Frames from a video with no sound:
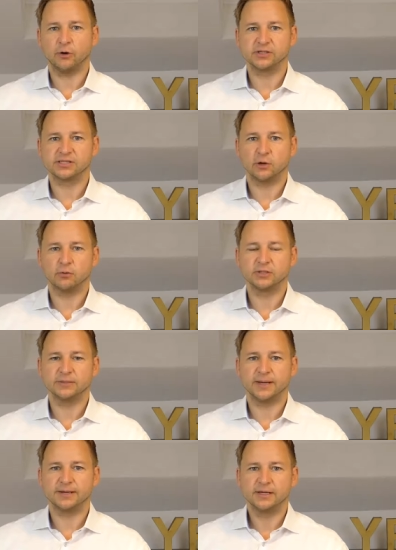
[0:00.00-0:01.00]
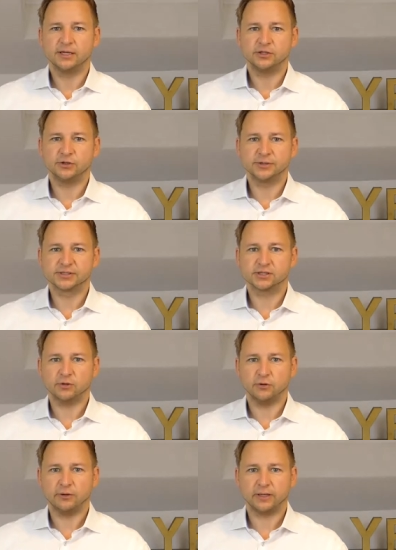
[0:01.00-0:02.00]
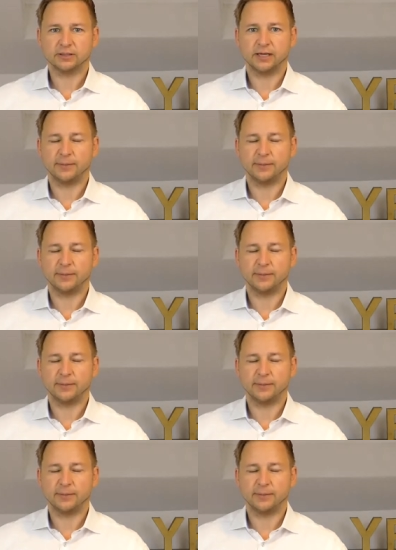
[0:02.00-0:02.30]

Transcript: Äußerungen, die man jüngst gehört hat,